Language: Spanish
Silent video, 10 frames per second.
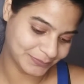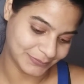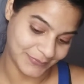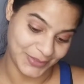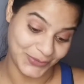
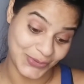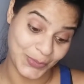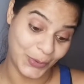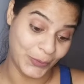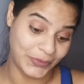Estoy
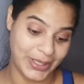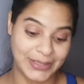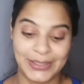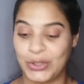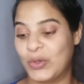súper
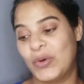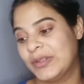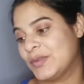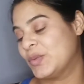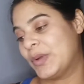contenta, todo
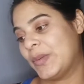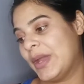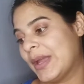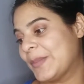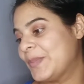está súper
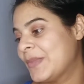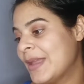bien.